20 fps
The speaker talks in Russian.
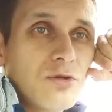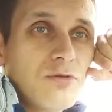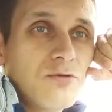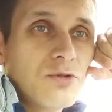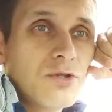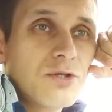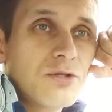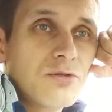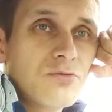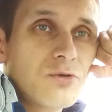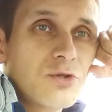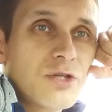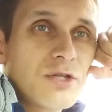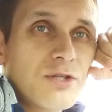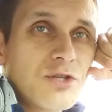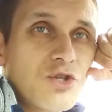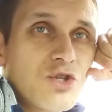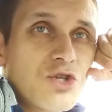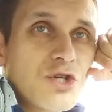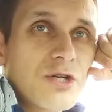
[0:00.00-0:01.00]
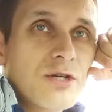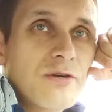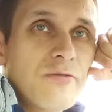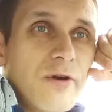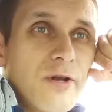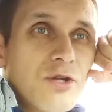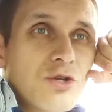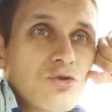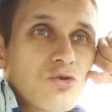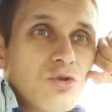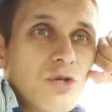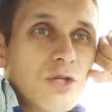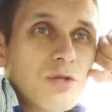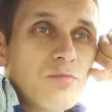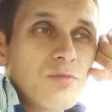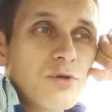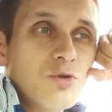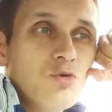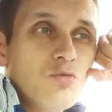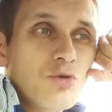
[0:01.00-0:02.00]
И вот этот вот, когда человек говорит, что надо
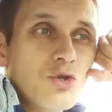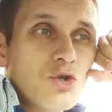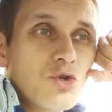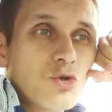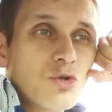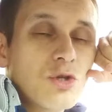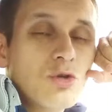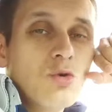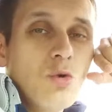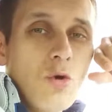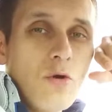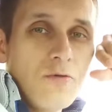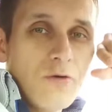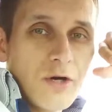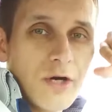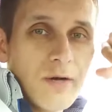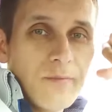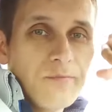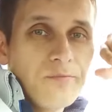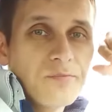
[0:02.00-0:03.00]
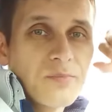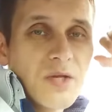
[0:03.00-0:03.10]
придумать что-то новое,